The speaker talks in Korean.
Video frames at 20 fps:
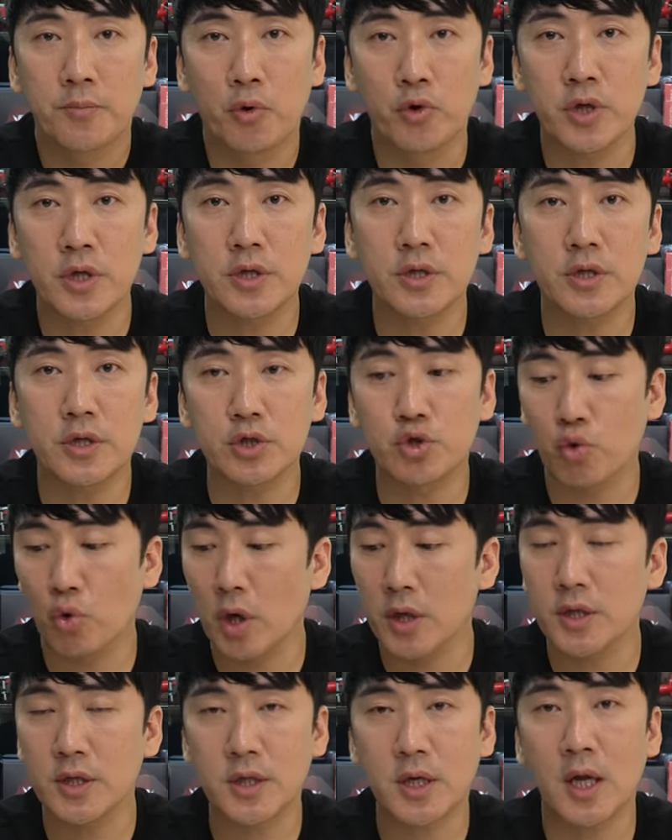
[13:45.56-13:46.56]
본인들이
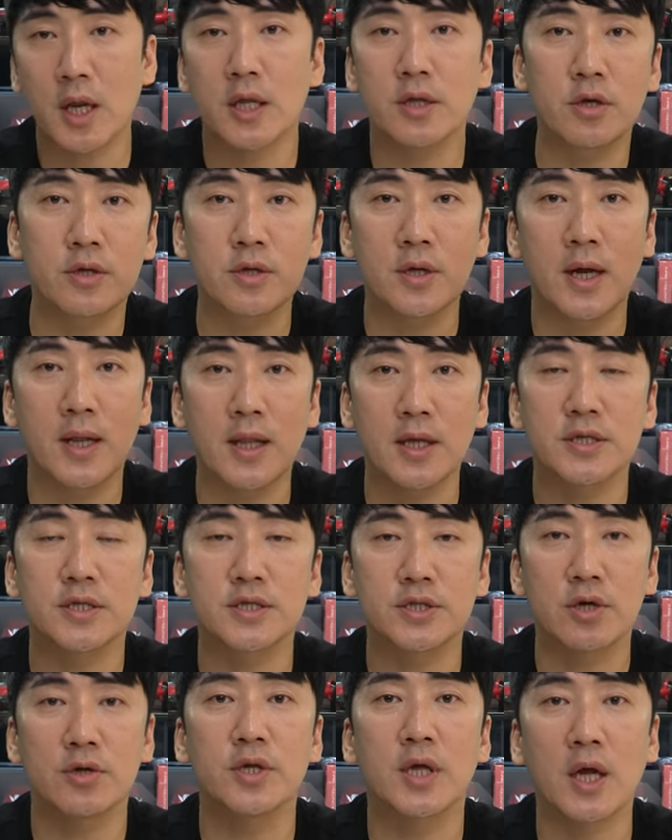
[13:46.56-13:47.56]
좋아하는 캐릭터들 하나씩
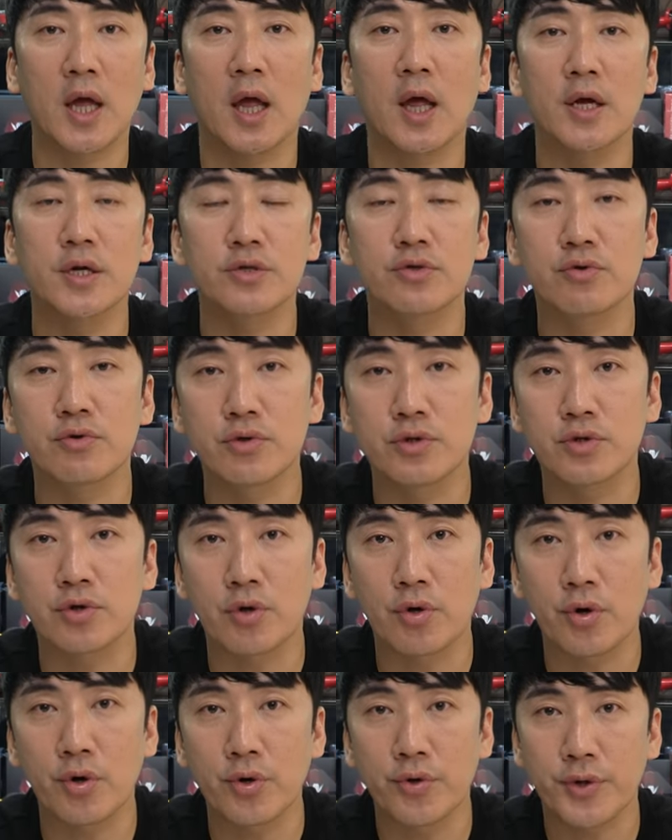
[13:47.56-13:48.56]
선택해가지고
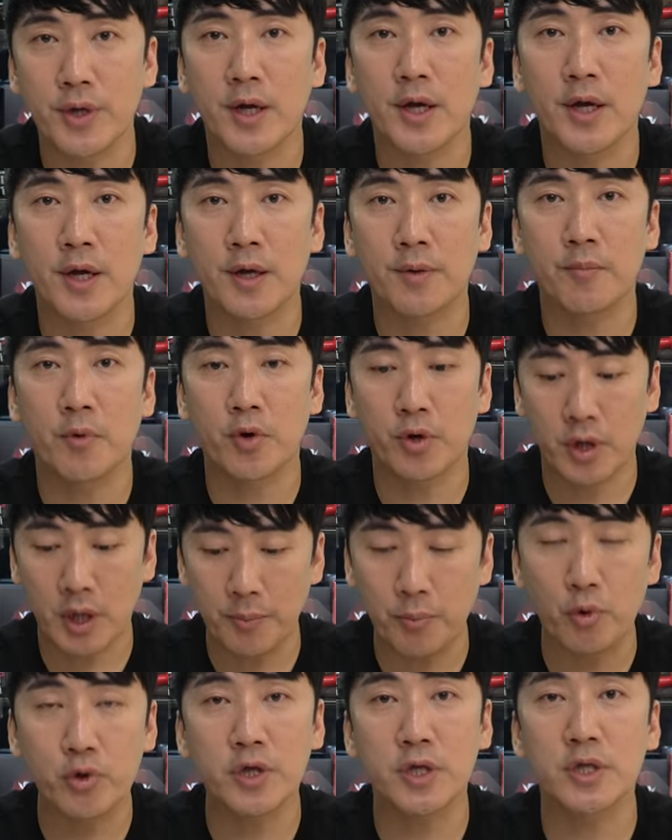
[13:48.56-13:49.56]
그죠? 네, 뭐 이렇게
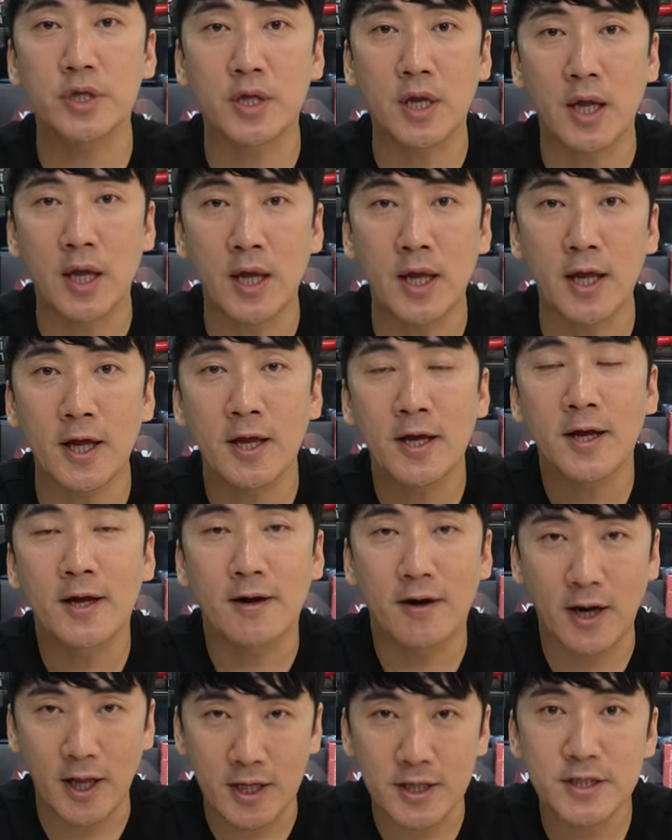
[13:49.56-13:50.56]
본인들의
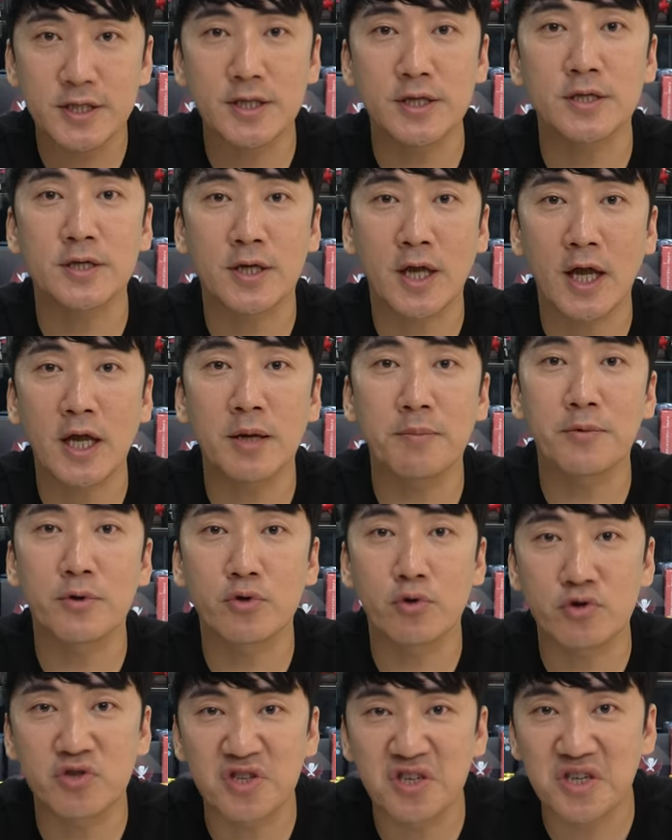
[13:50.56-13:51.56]
레이싱 게임을
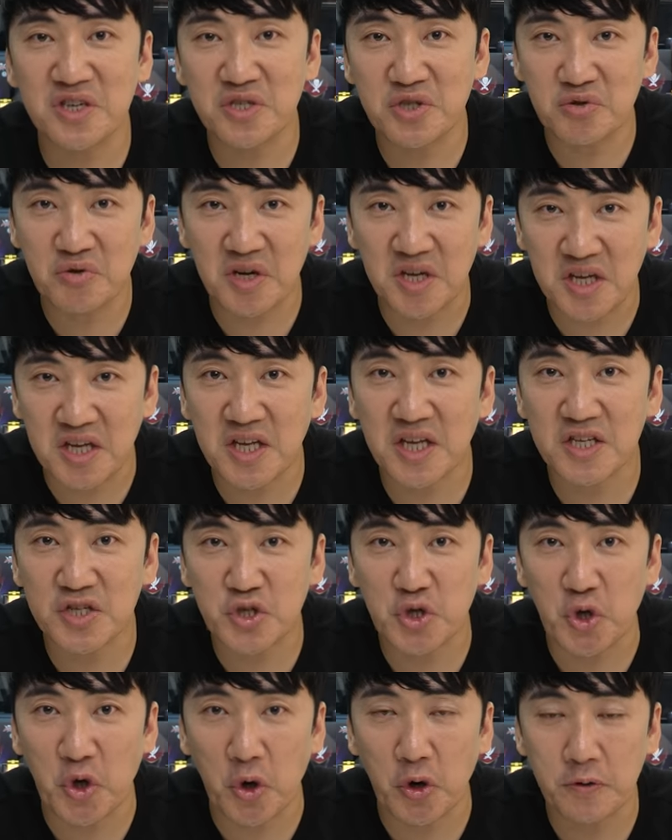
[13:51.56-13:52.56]
또 즐길 수가
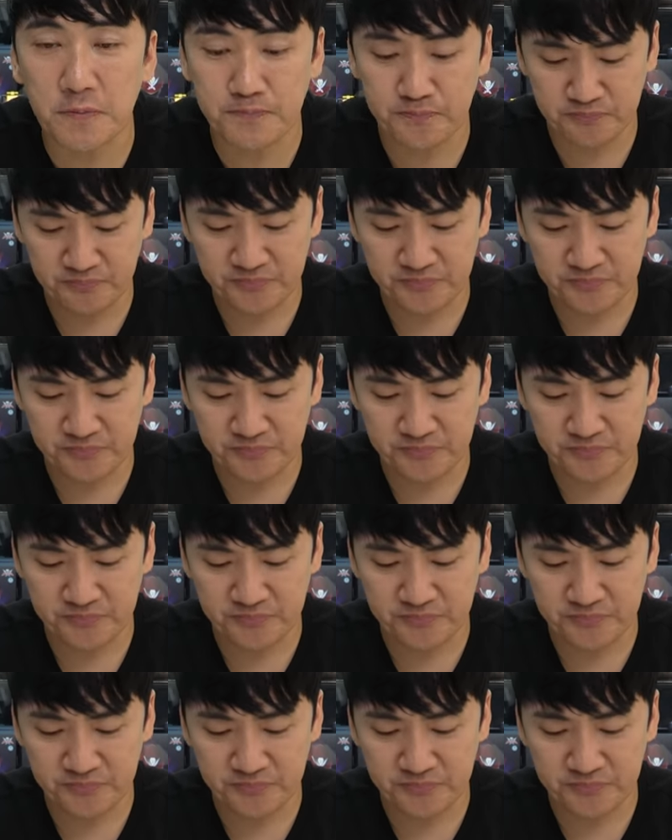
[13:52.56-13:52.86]
있겠죠.